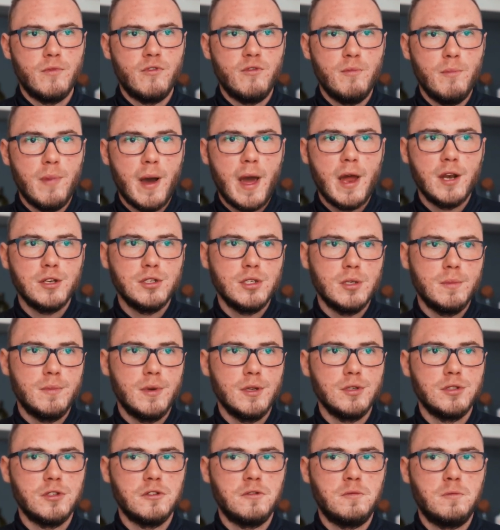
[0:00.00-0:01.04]
bardziej
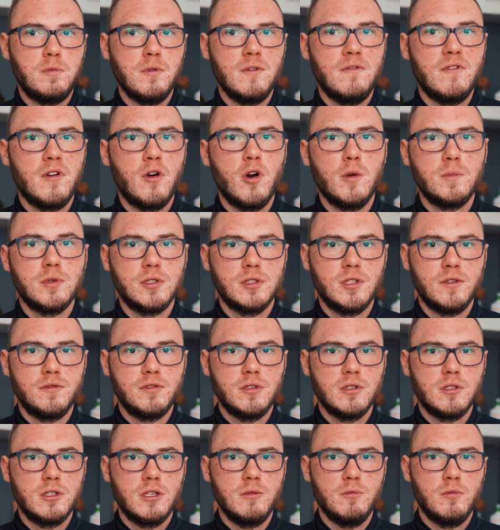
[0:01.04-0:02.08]
będzie wpływało przede
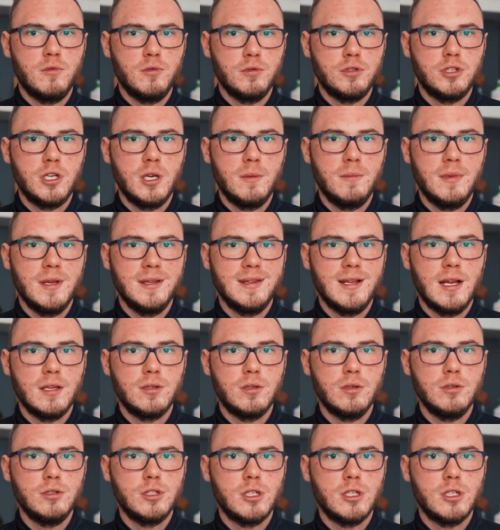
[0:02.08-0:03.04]
wszystkim u Ciebie na to,